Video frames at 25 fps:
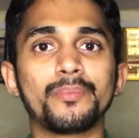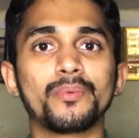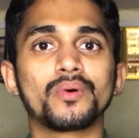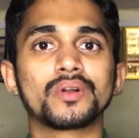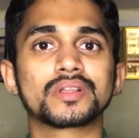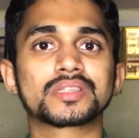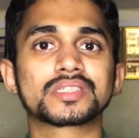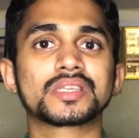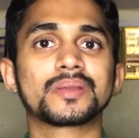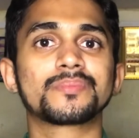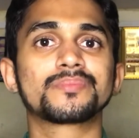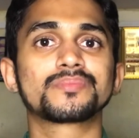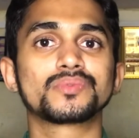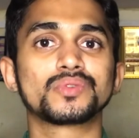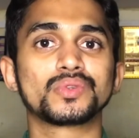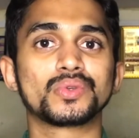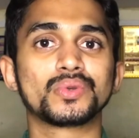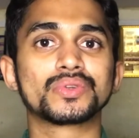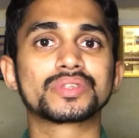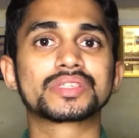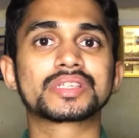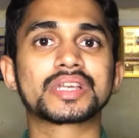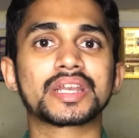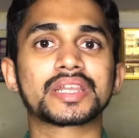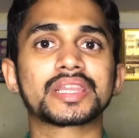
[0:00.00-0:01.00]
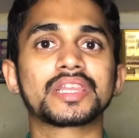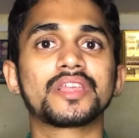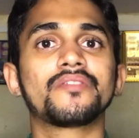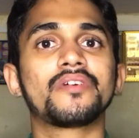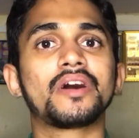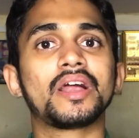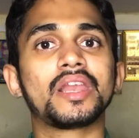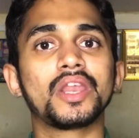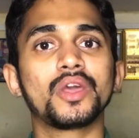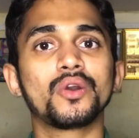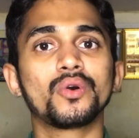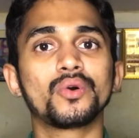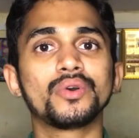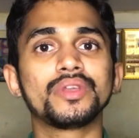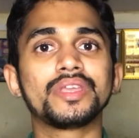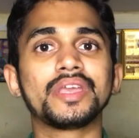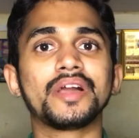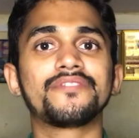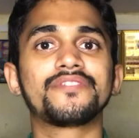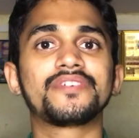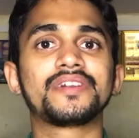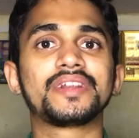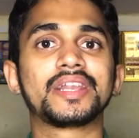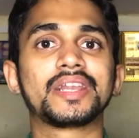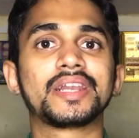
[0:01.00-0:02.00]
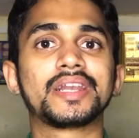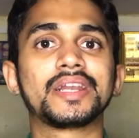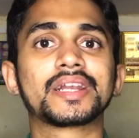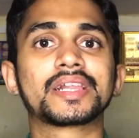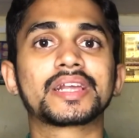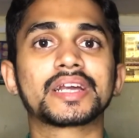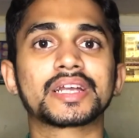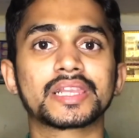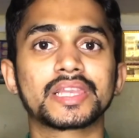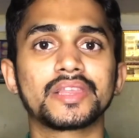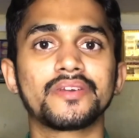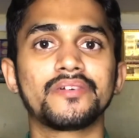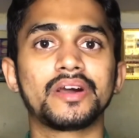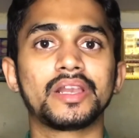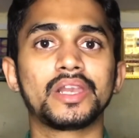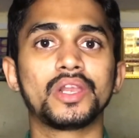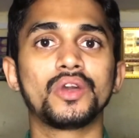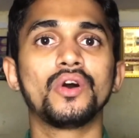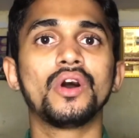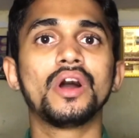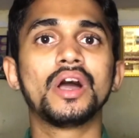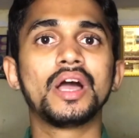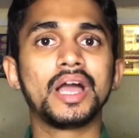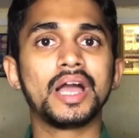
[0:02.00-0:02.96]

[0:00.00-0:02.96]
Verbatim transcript: व्हाट्सअप यूज़ करने वाले हो या फिर डिलीट करने वाले हो